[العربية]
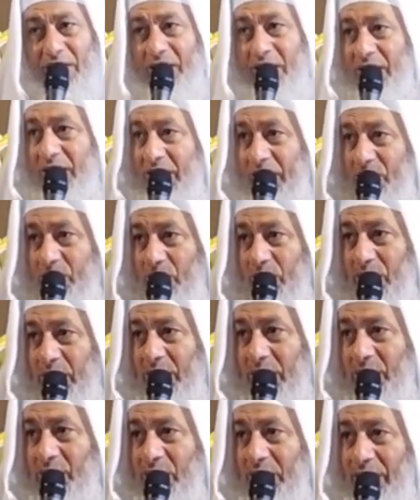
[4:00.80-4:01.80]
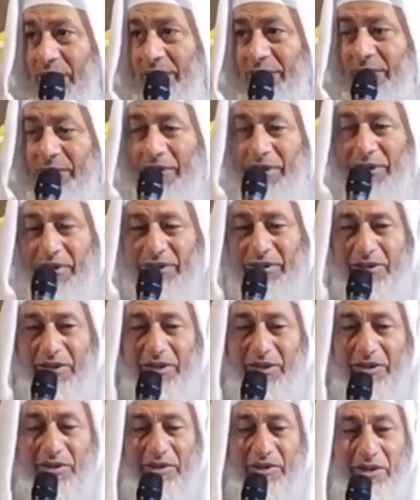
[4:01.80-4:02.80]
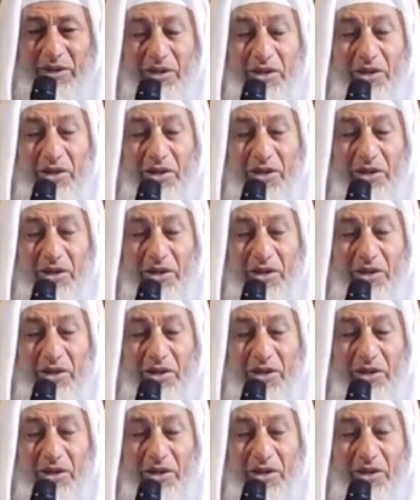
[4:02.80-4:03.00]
يدعو الله أن يخفض الأسعار